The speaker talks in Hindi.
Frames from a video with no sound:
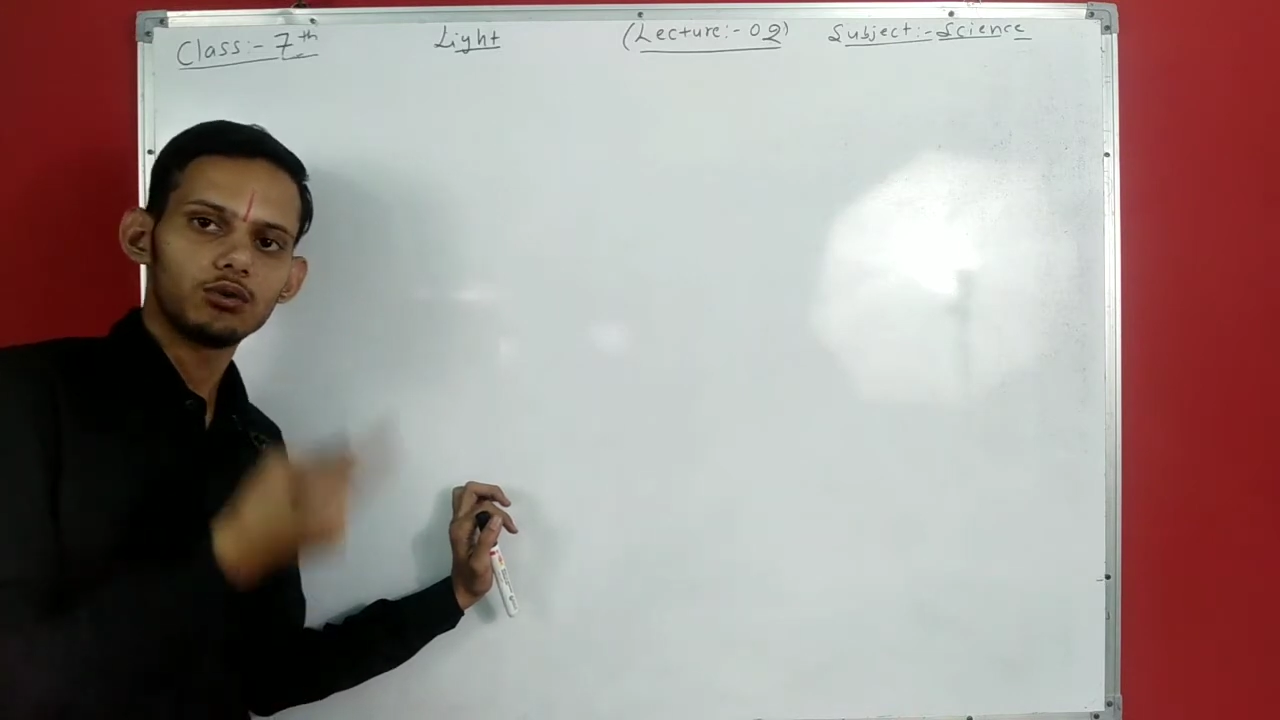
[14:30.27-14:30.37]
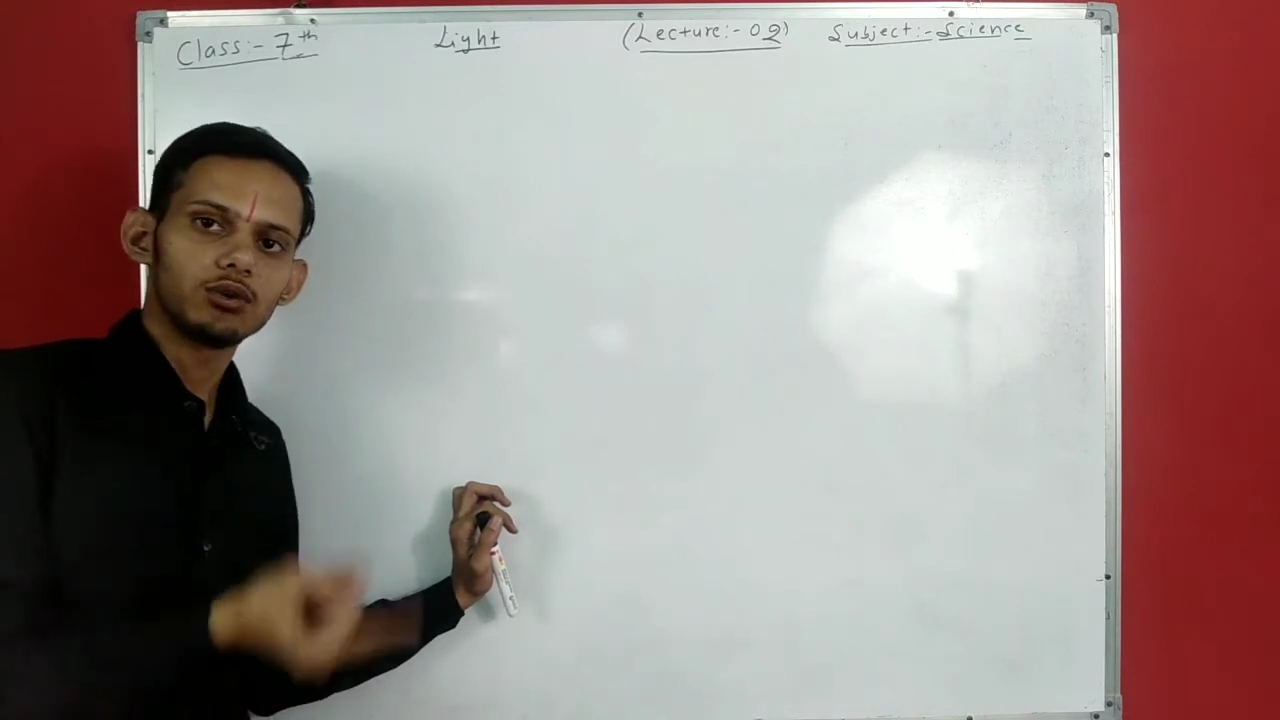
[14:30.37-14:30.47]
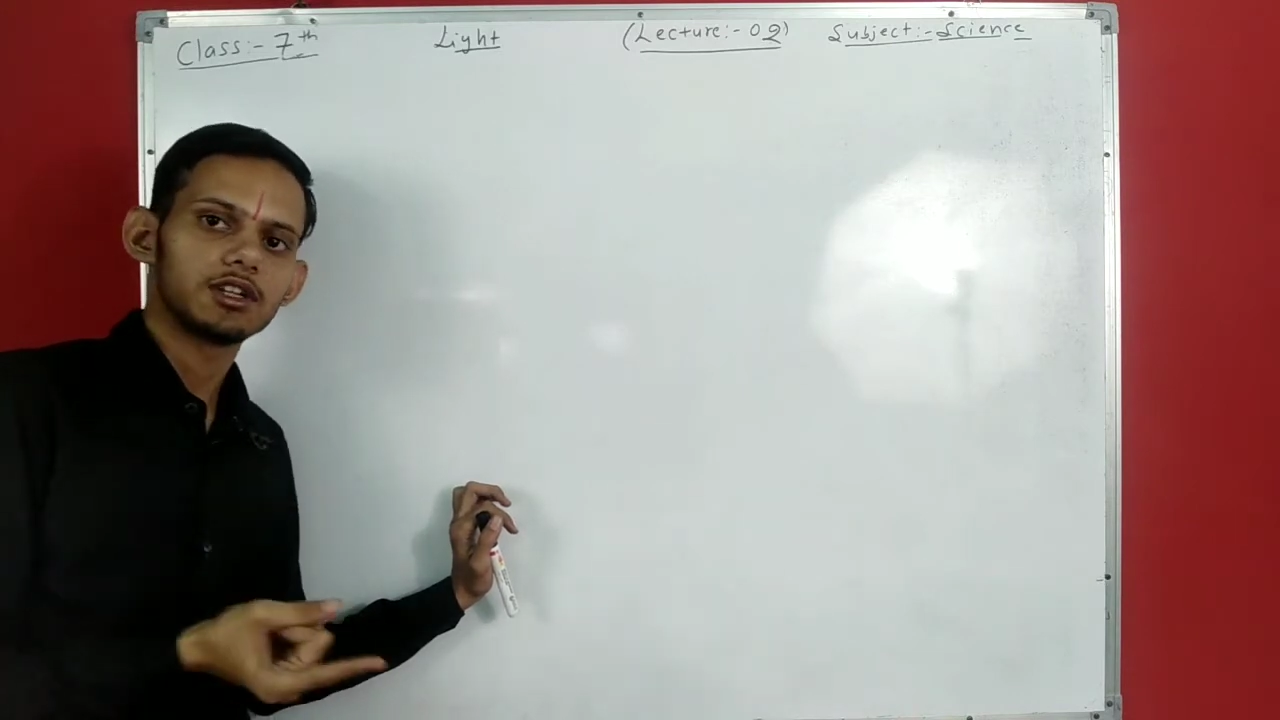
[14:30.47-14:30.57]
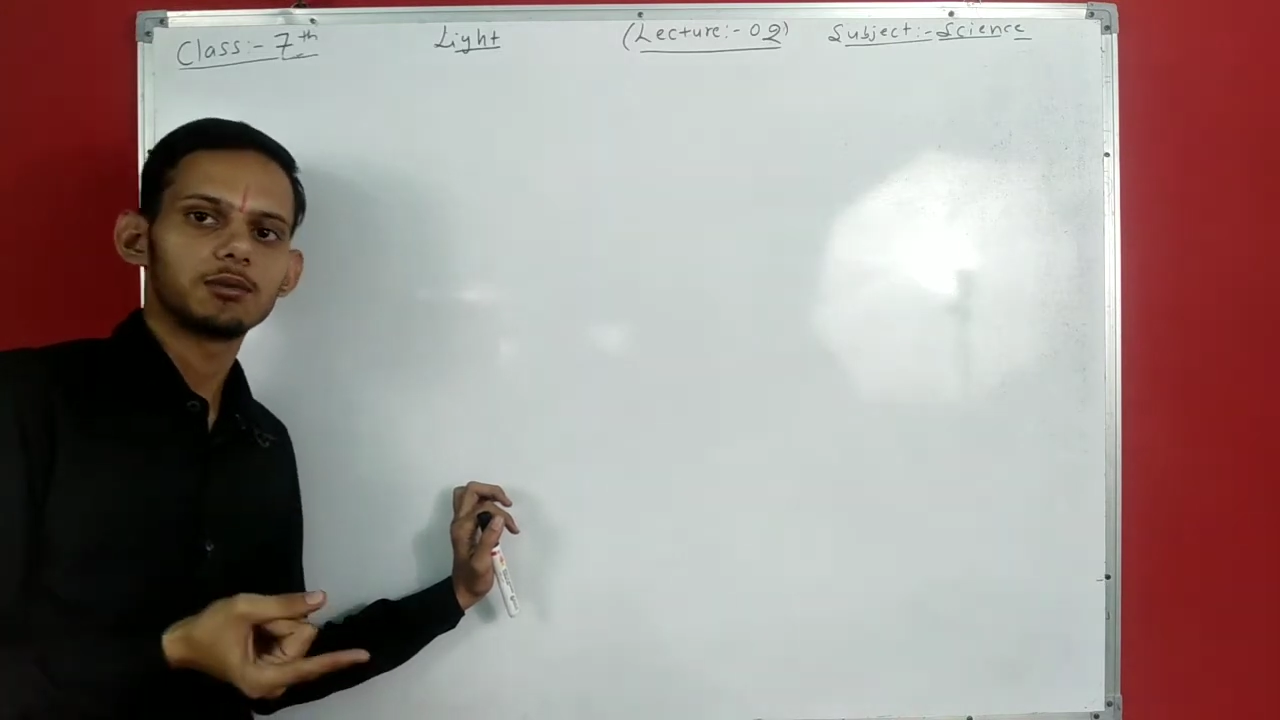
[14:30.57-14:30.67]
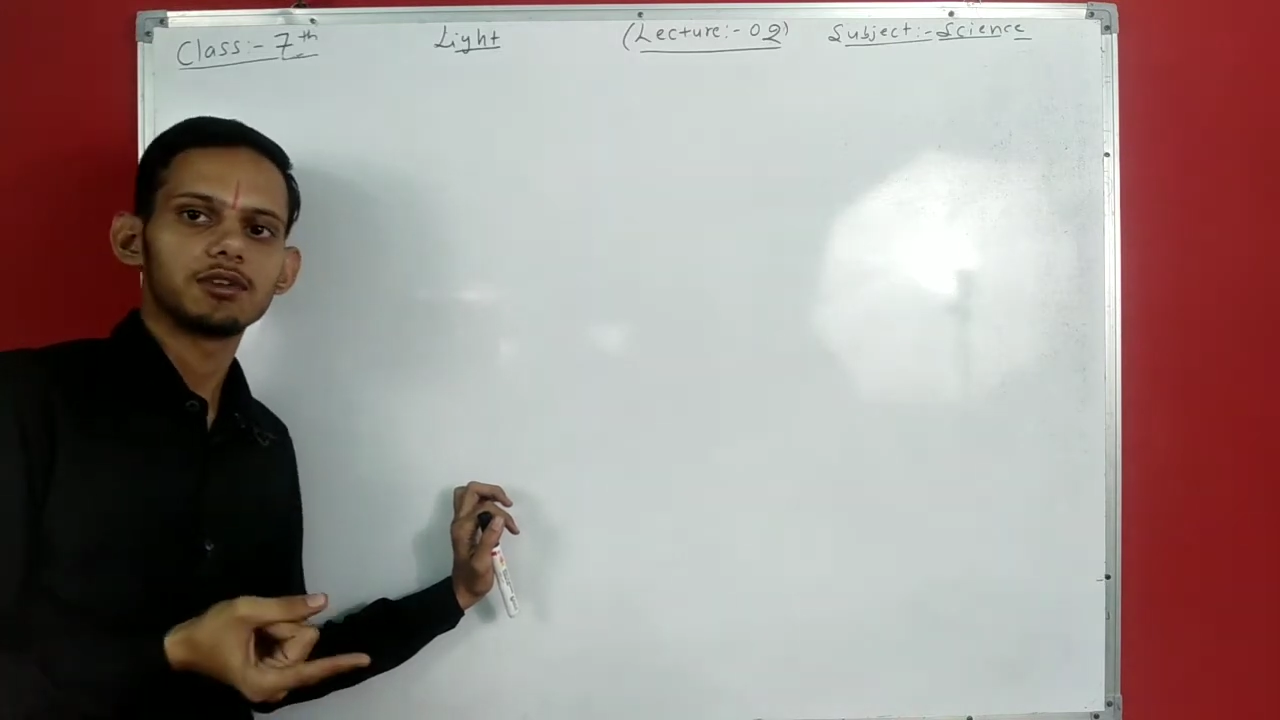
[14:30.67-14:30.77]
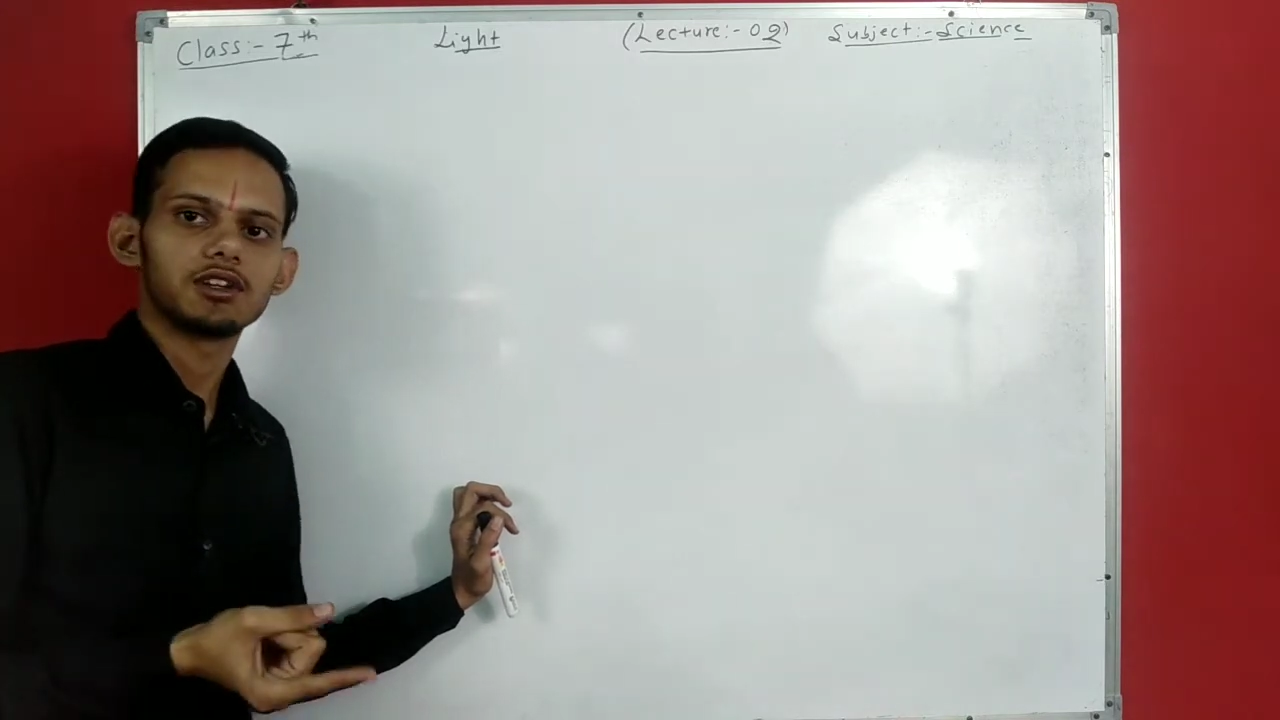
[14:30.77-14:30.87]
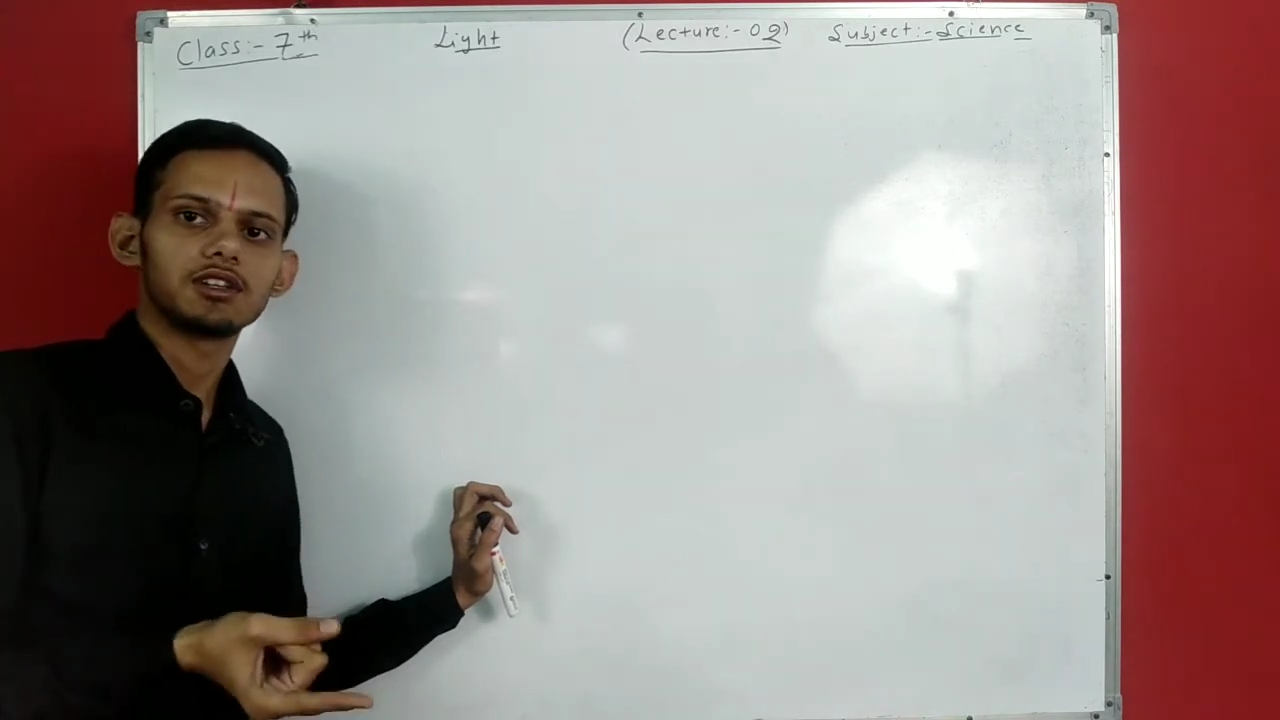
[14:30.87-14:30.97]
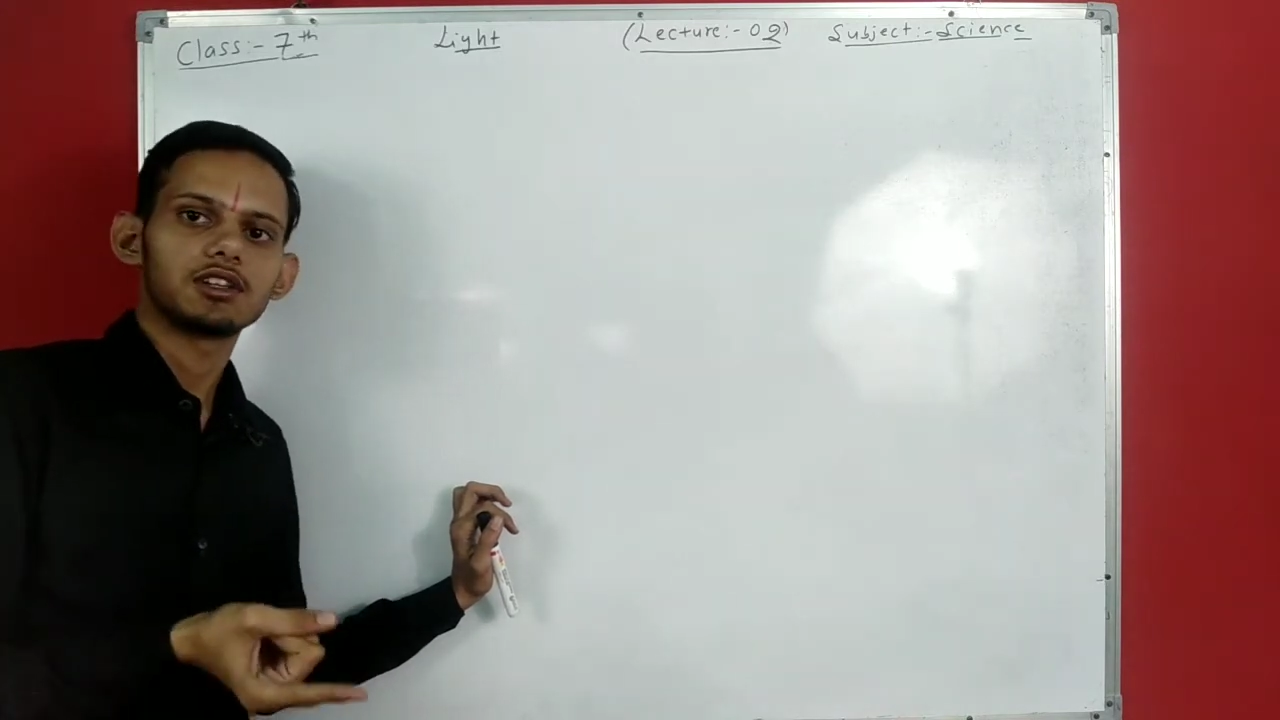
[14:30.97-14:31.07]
उल्टी बन रही